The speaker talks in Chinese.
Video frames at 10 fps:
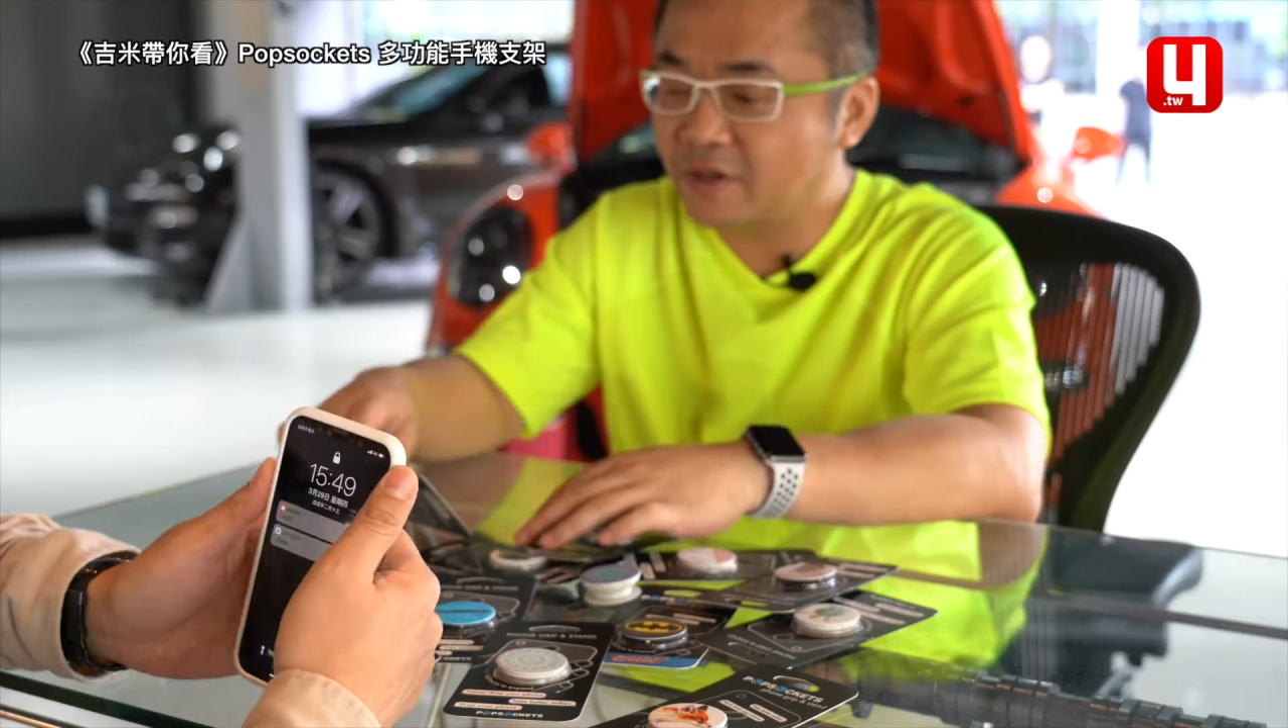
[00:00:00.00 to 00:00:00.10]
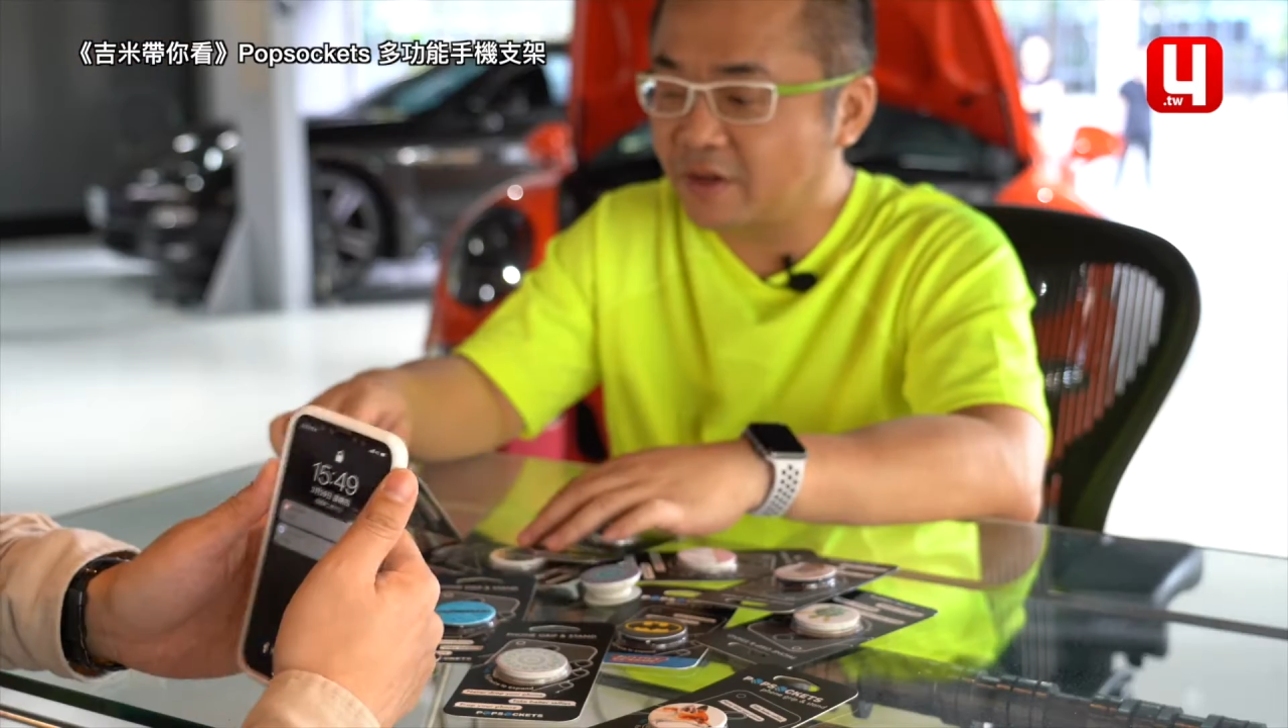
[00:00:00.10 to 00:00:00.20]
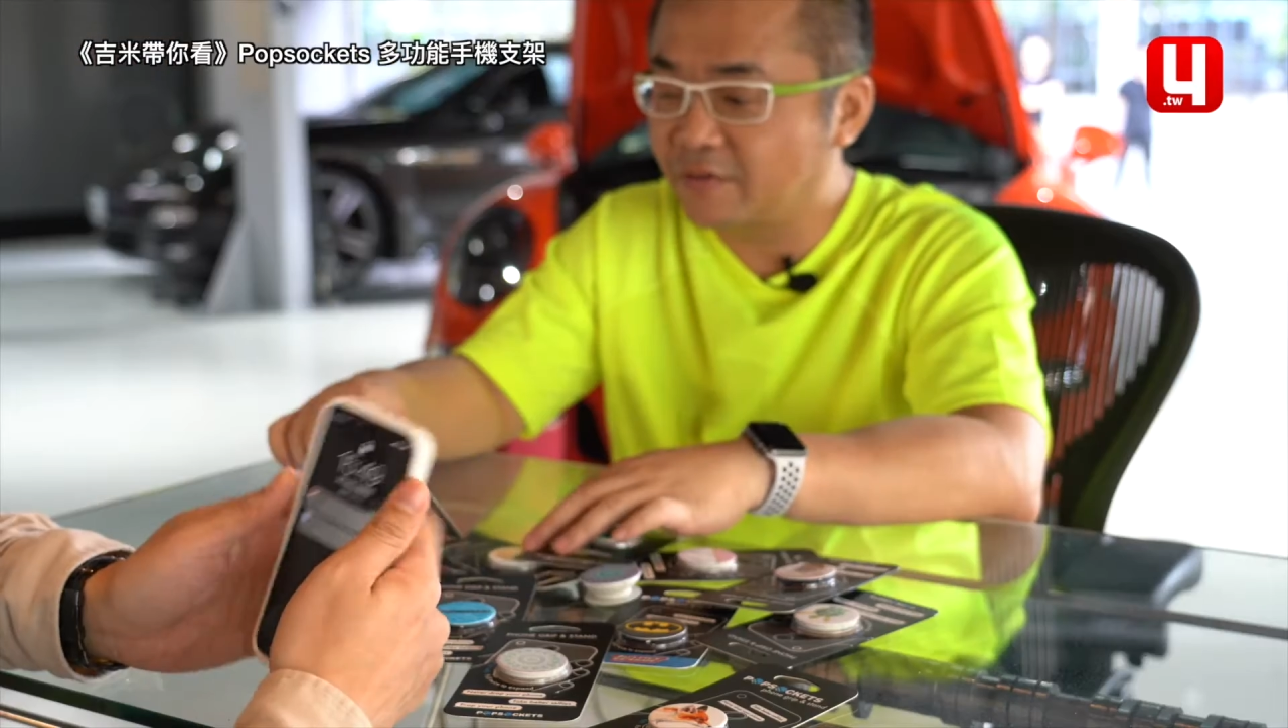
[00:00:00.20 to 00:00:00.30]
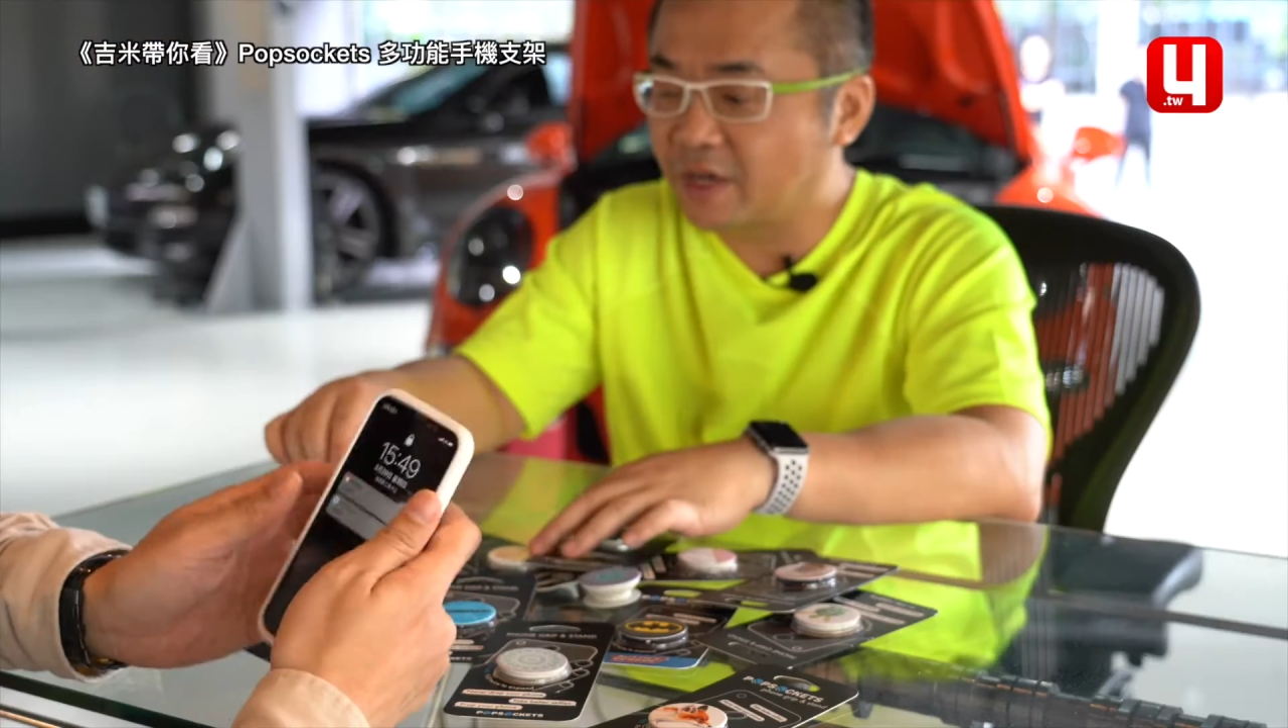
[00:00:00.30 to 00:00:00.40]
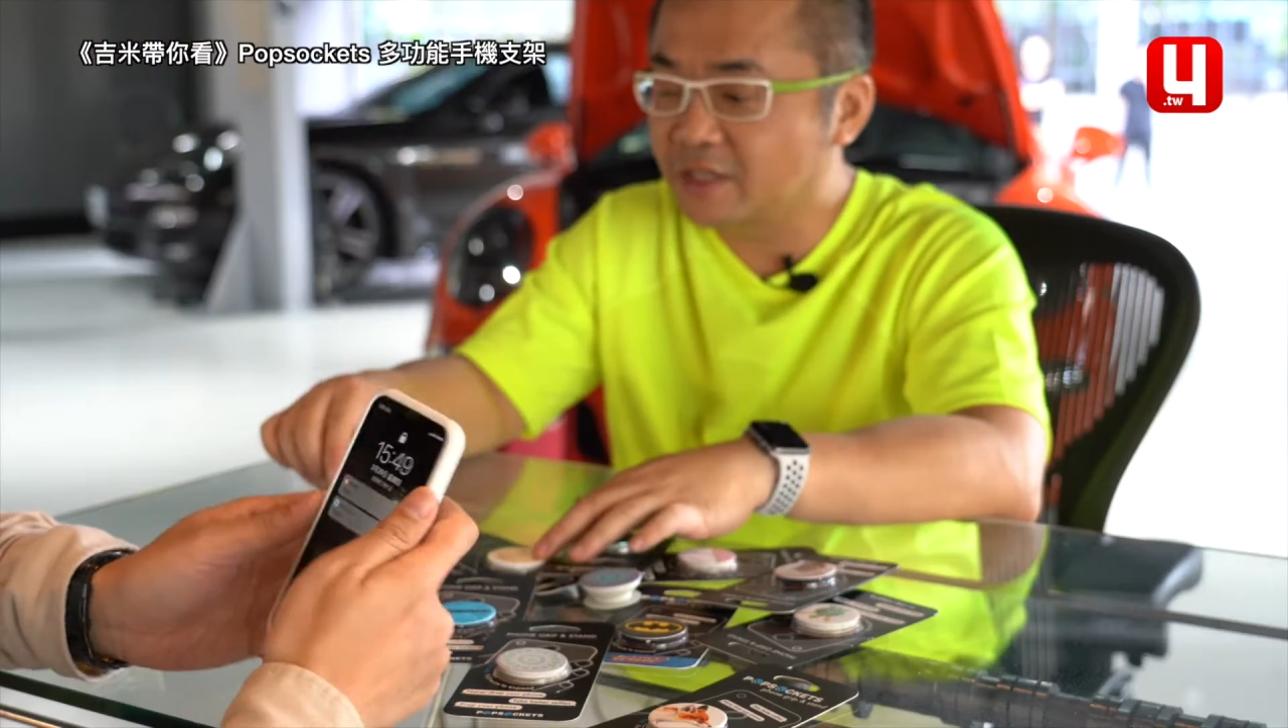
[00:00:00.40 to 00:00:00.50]

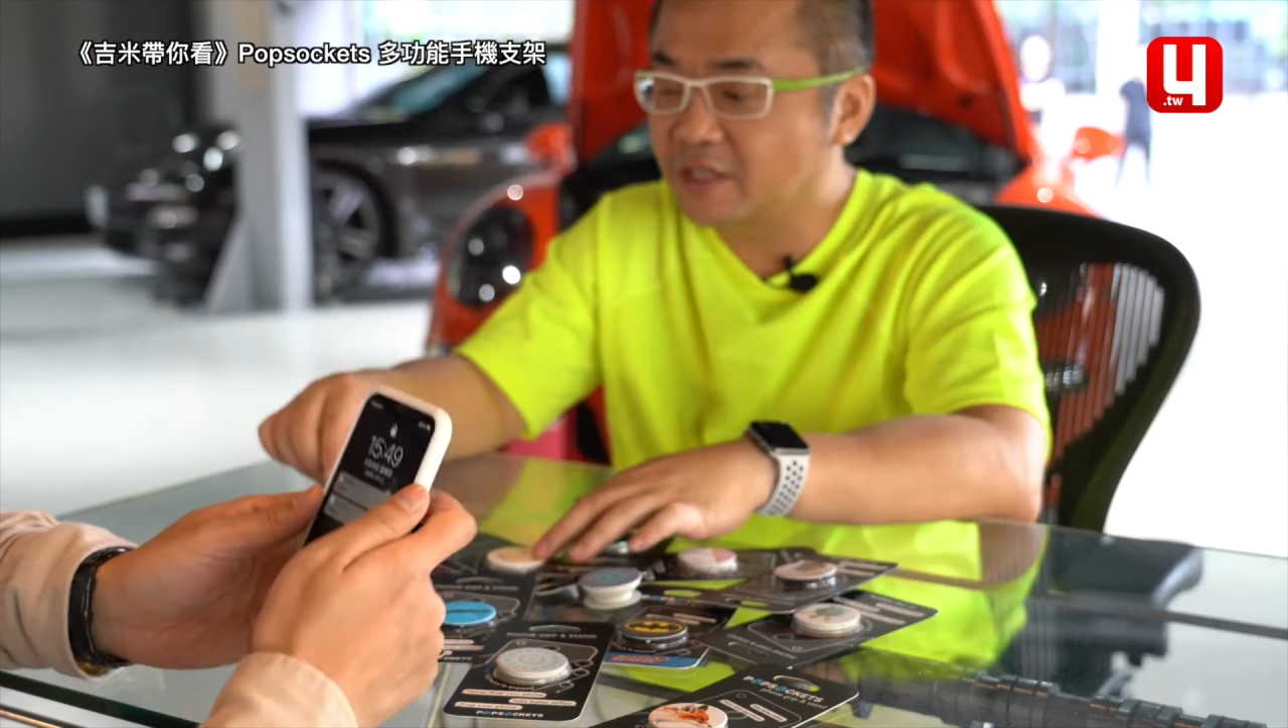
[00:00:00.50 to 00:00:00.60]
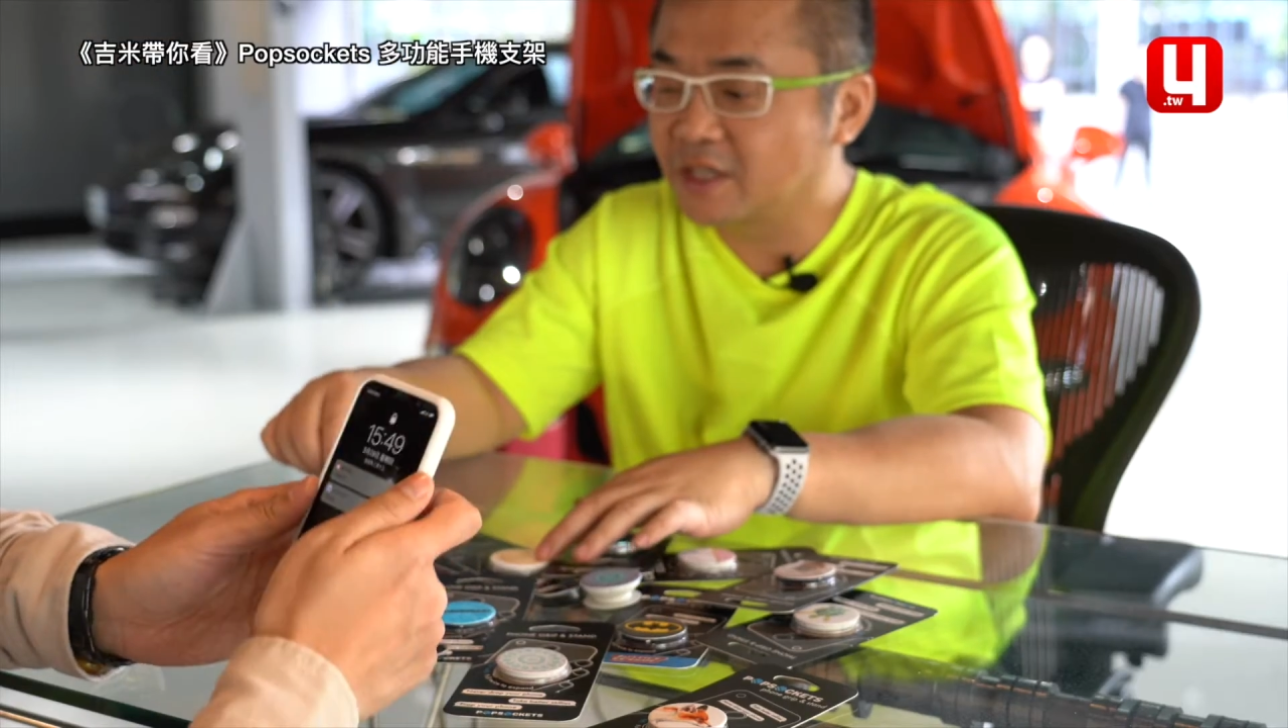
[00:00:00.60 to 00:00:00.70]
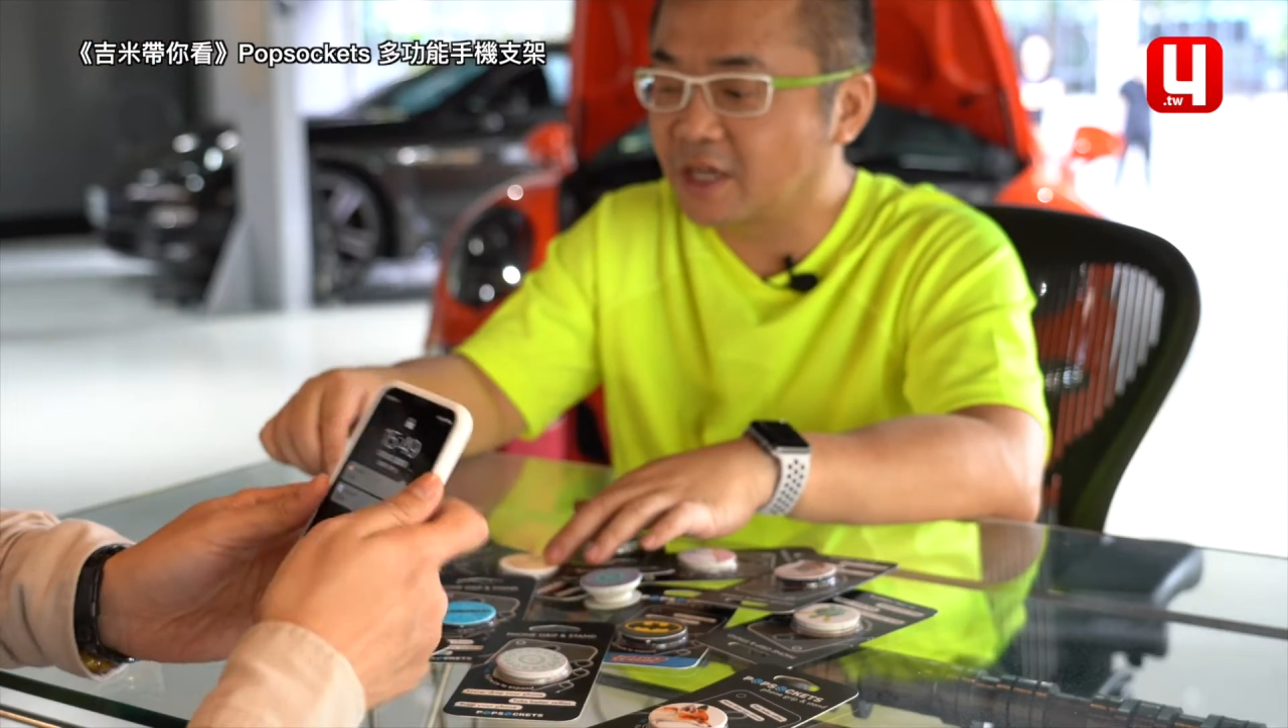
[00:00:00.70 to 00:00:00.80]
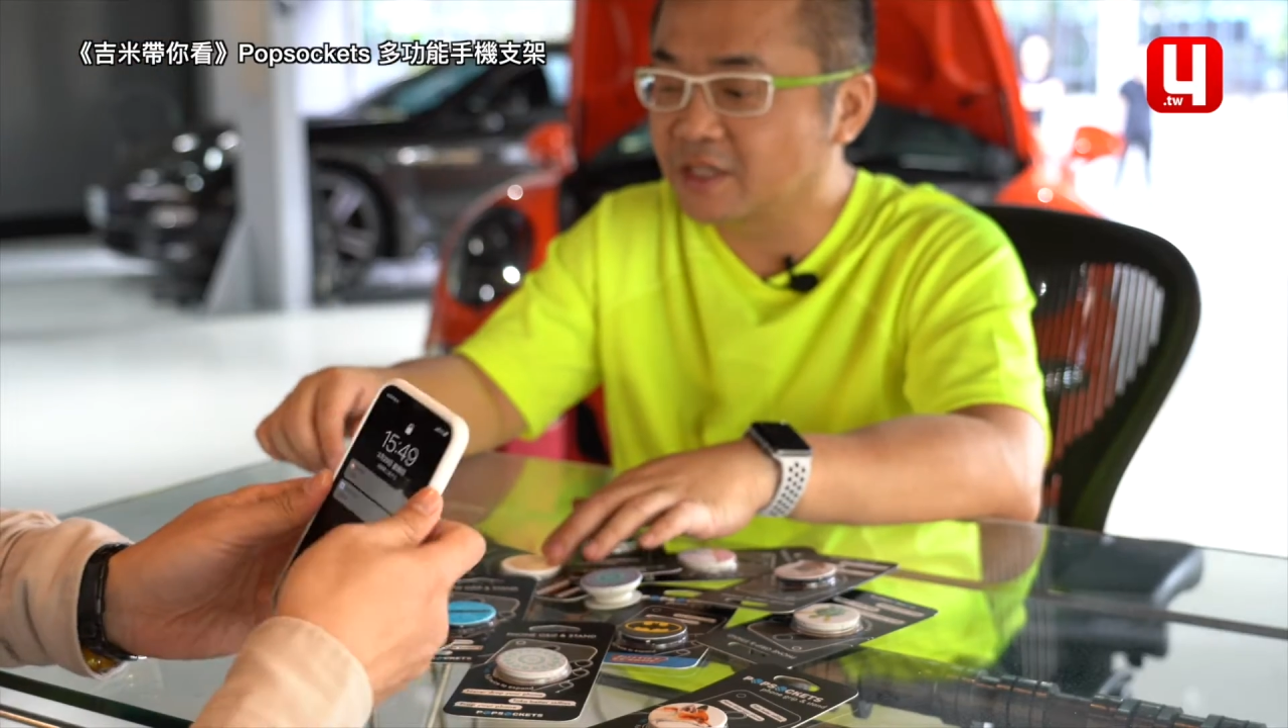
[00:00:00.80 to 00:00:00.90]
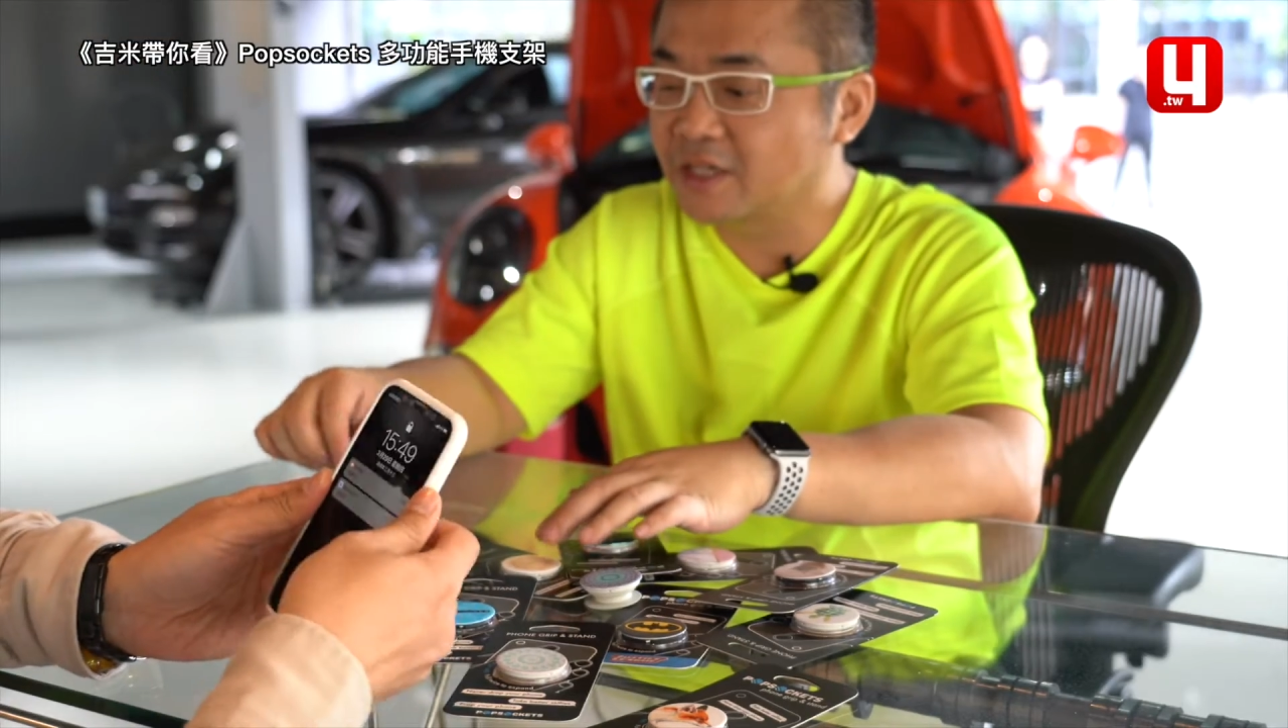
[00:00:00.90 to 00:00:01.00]
还发现到它